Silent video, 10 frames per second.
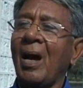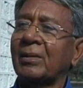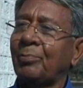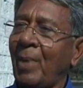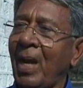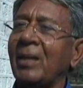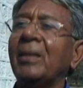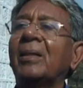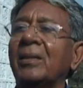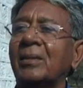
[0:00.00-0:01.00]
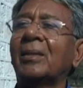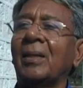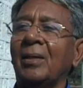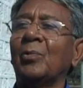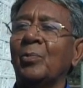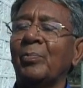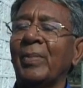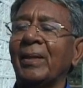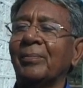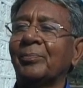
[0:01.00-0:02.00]
आज पहली किस्त के रूप
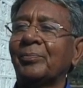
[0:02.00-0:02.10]
में